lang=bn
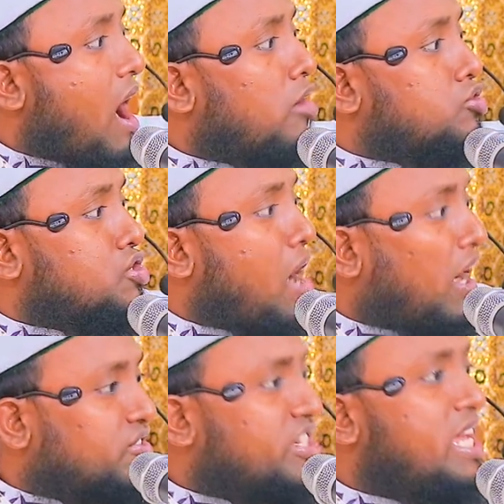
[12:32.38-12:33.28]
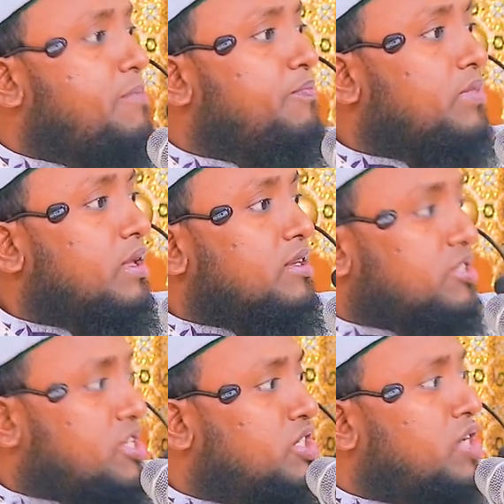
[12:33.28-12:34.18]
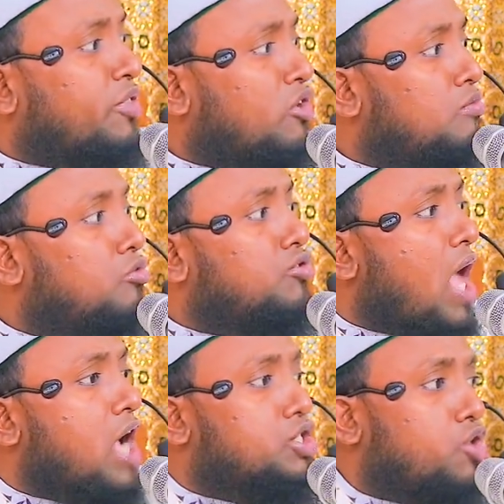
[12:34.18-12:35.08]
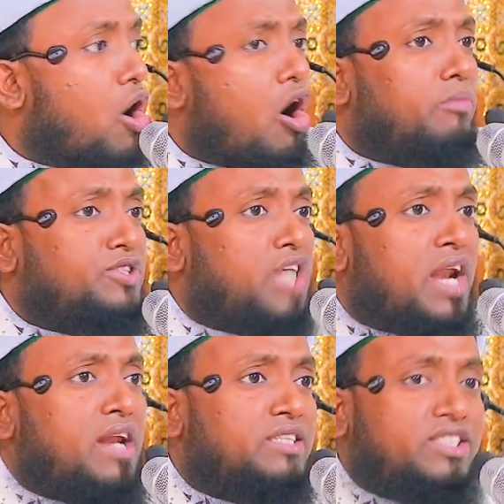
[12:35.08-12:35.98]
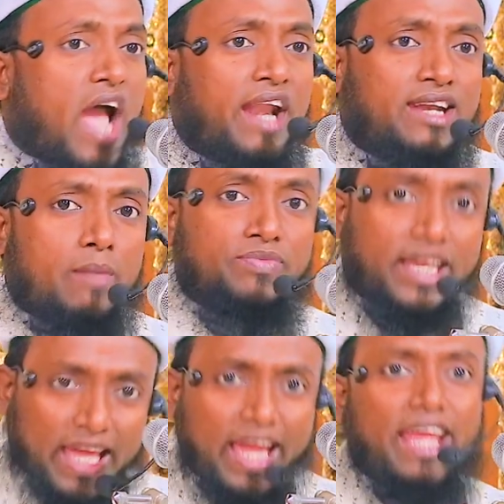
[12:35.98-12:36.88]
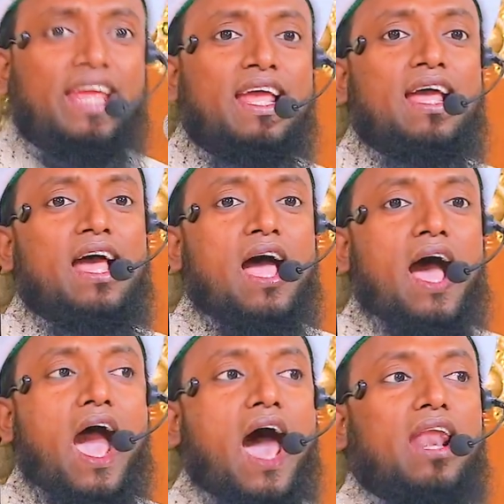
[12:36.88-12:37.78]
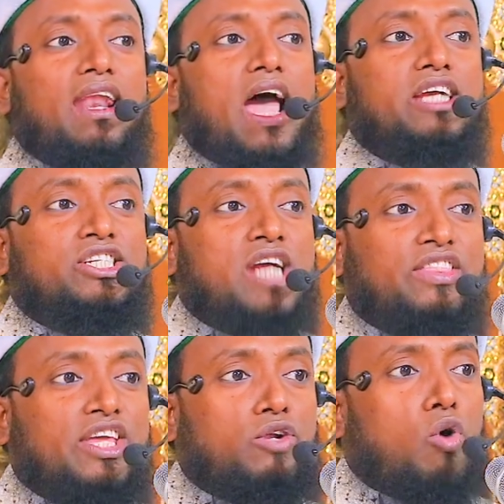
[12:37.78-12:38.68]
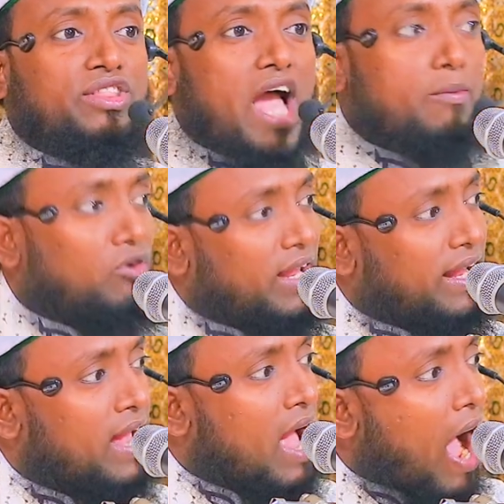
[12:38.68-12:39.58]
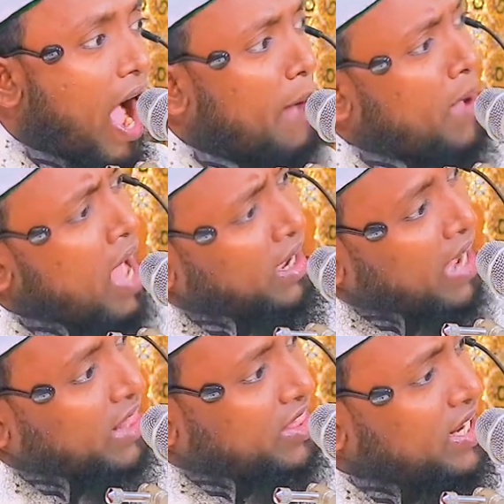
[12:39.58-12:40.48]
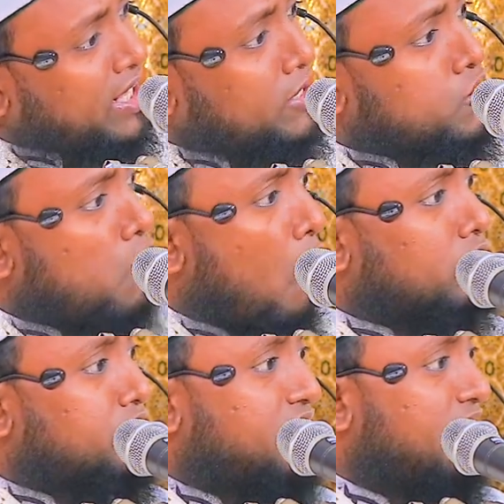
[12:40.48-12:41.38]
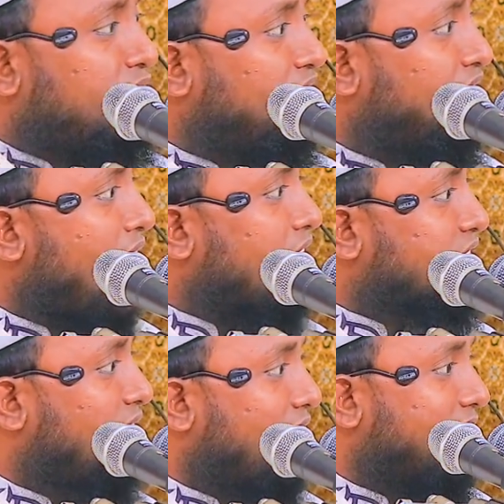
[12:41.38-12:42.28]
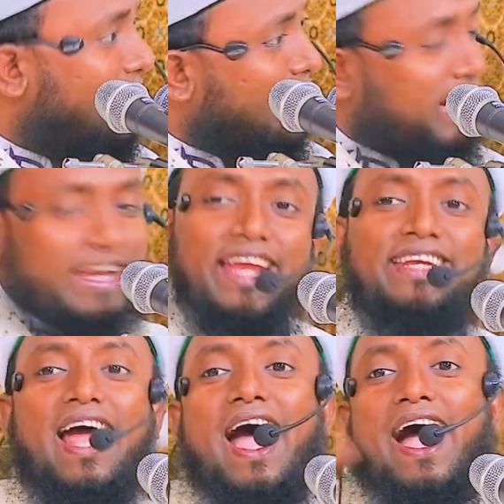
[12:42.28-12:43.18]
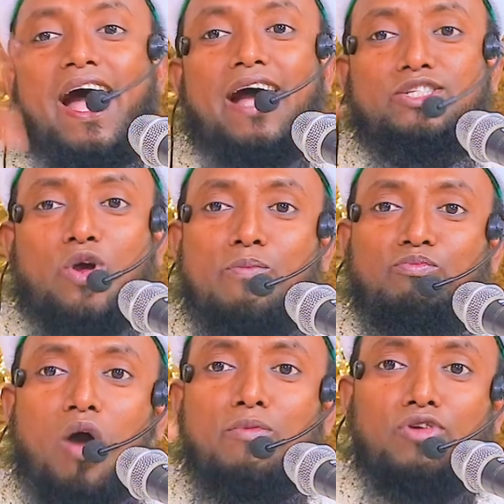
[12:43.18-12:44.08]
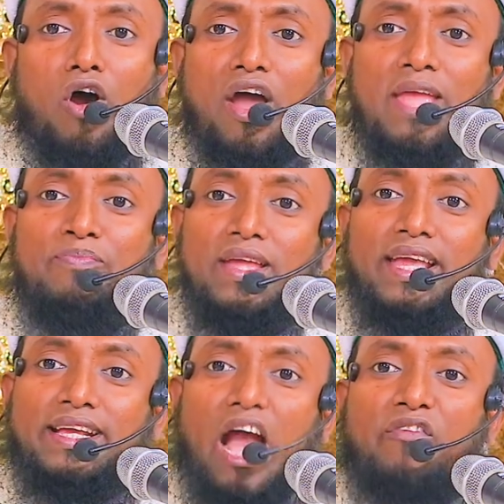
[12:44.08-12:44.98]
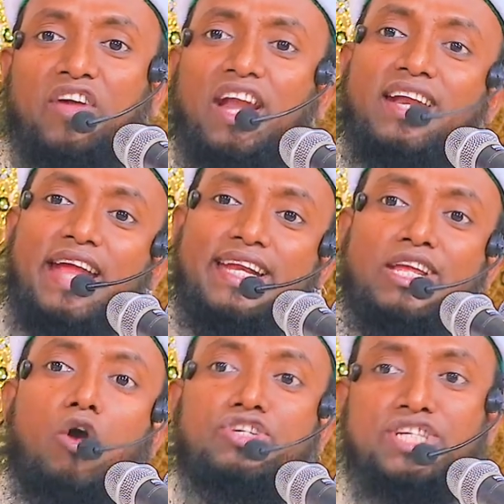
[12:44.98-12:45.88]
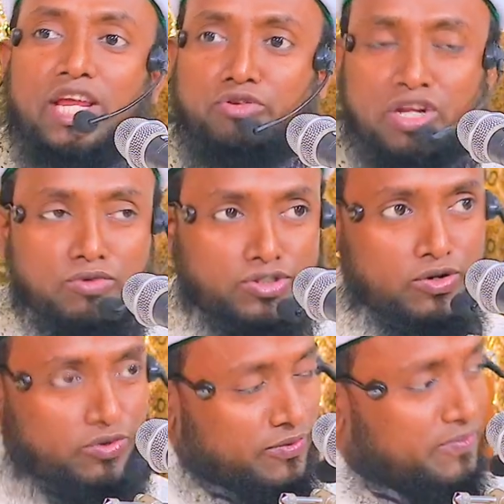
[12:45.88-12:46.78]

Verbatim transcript: আর সে আজিম সিদ্ধাতুল মুনতাহা সব জান্নাত জাহান্নাম দেখে আল্লাহর সাথে কথা বলে আবার রাতের কিছু অংশেই ফিরে আসলেন এটা সম্ভব নয় কাফেররা এটাকে অস্বীকার করে বসল